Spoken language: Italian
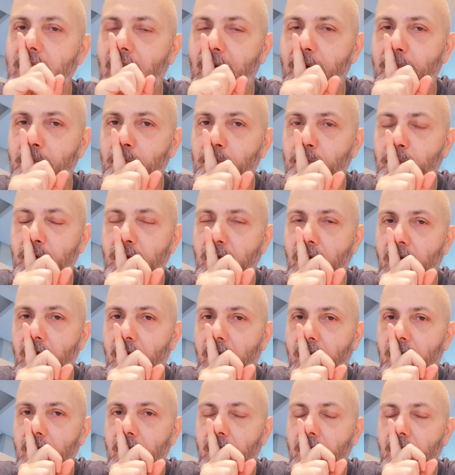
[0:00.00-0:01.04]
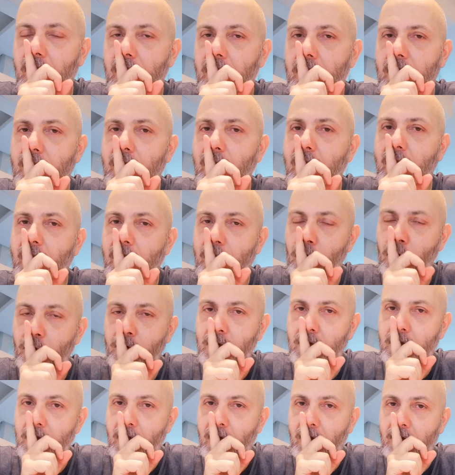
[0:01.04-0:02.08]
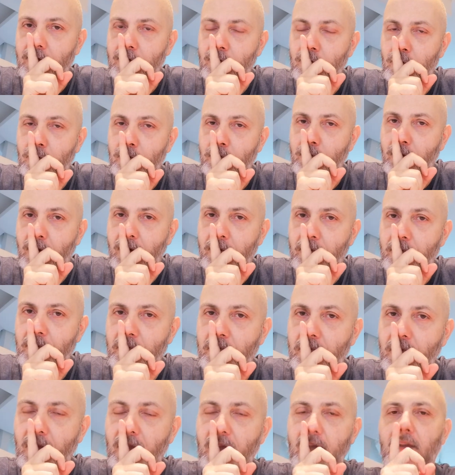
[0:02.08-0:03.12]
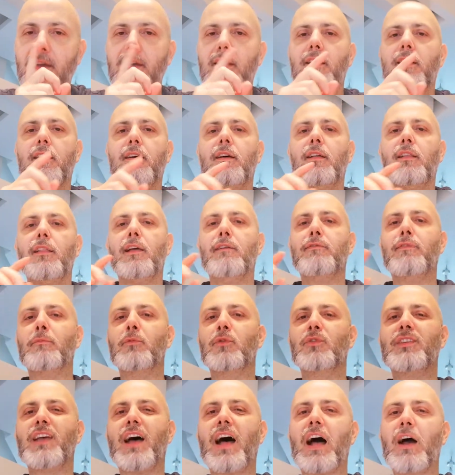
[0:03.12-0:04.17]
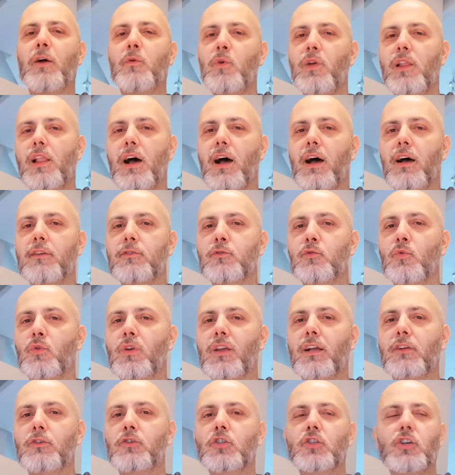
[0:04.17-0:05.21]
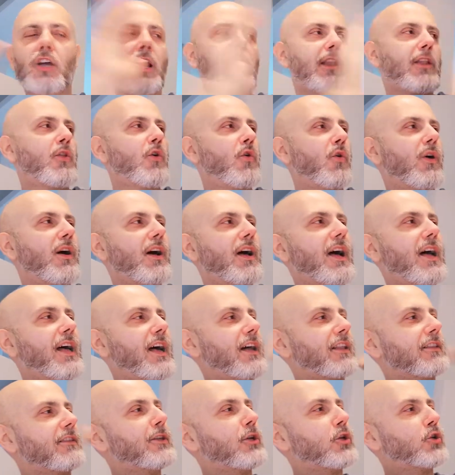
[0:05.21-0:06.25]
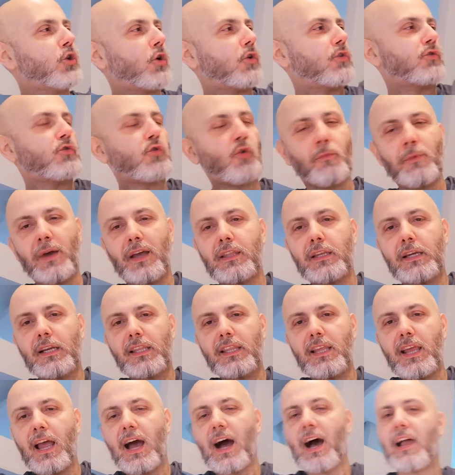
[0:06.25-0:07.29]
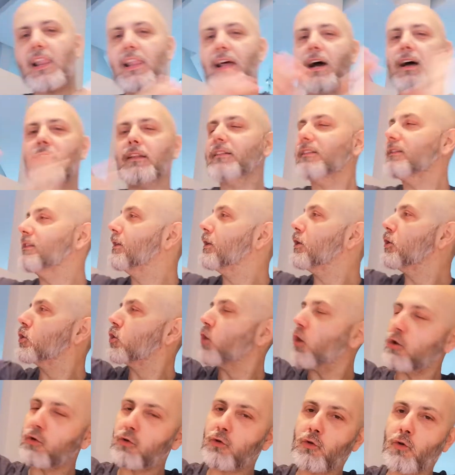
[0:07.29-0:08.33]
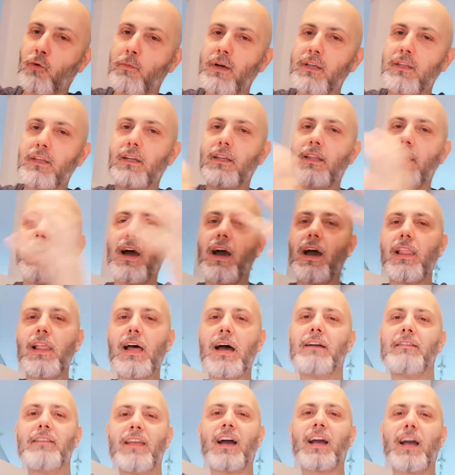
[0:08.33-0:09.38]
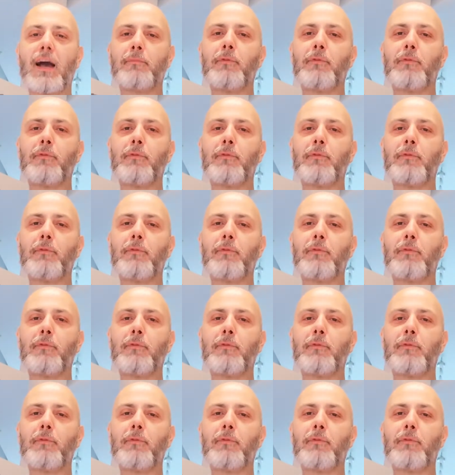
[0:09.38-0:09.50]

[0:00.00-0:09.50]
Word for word: sappia della novità, insomma, la famosa aquila sul cancello 18 metri di ala, 18 metri di ala, una